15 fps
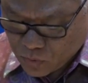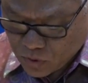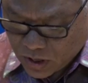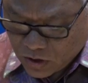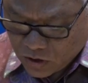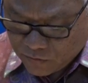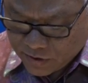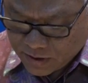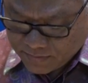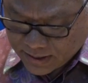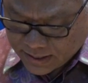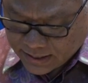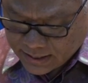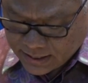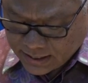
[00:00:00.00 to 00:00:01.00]
bulan
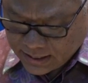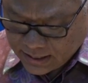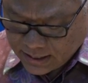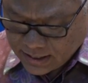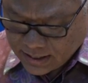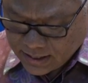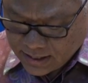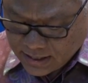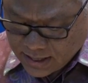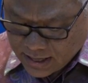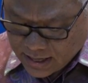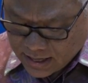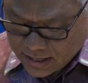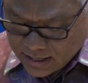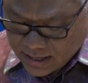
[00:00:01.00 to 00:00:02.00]
November ini
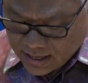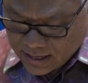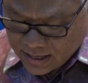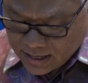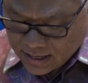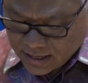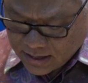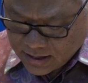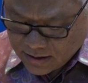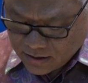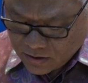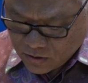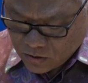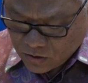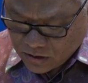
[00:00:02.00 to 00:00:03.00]
ada
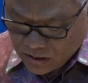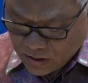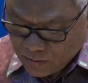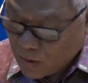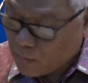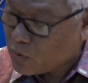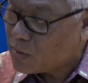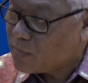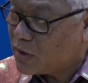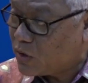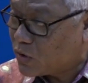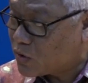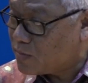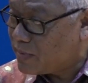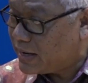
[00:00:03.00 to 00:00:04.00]
55
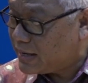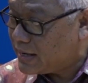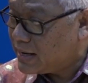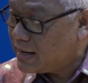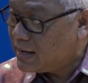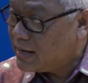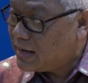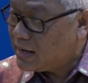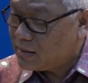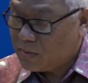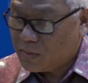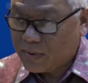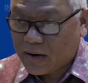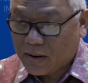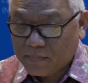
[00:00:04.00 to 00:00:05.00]
dokumen,
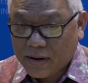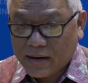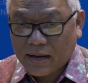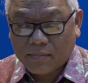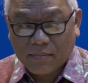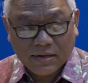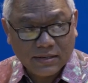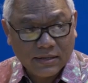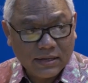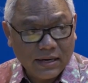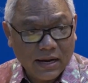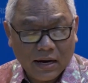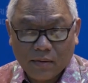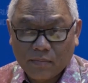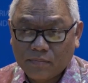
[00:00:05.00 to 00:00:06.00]
beberapa yang masih
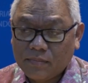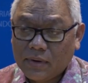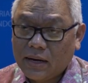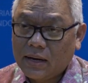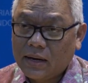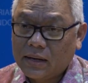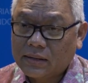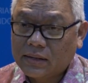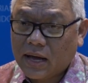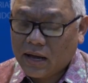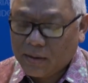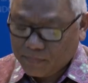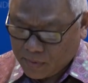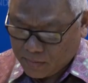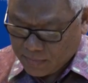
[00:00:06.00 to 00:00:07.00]
dalam uh,
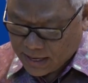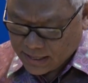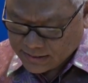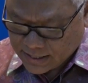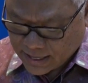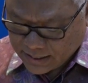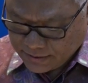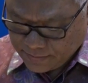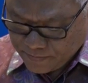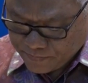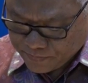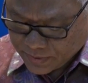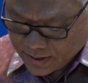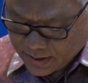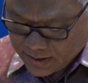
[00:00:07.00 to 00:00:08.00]
tahap pembahasan.
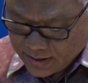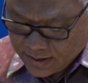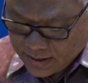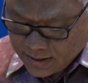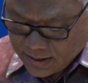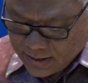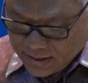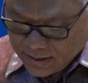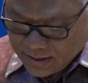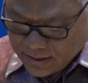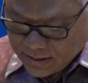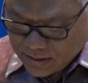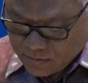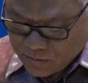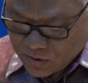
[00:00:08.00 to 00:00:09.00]

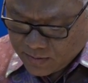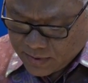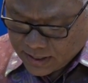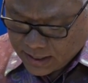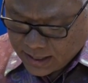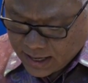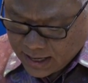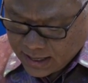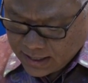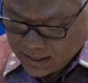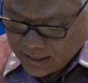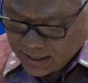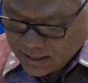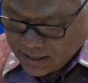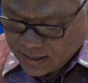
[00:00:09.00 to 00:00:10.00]
Namun
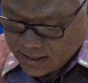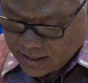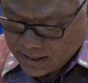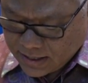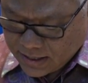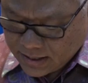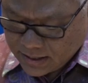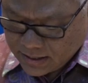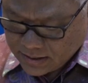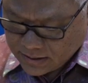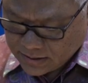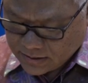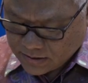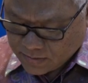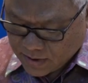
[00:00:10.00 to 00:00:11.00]
demikian, uh,
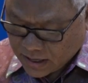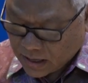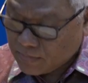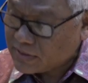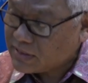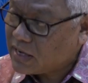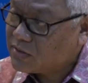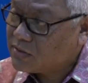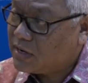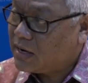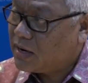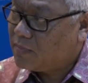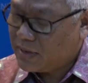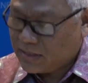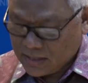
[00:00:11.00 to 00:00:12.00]
sebagian besar
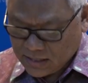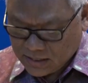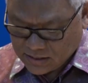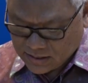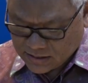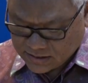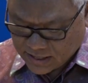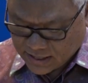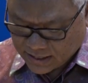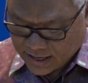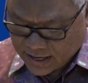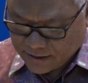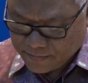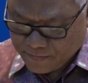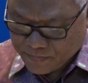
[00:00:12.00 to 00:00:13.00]
sudah dapat
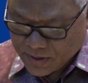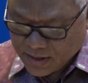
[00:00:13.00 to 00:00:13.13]
diselesaikan.